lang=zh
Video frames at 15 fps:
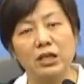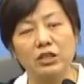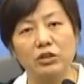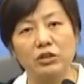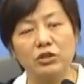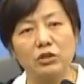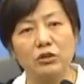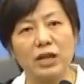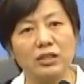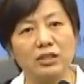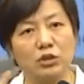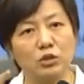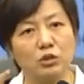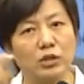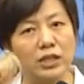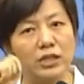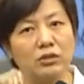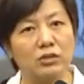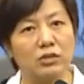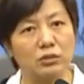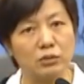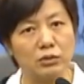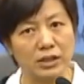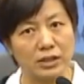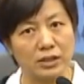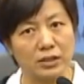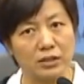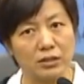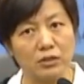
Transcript: 有一句话叫“助人就是助己”。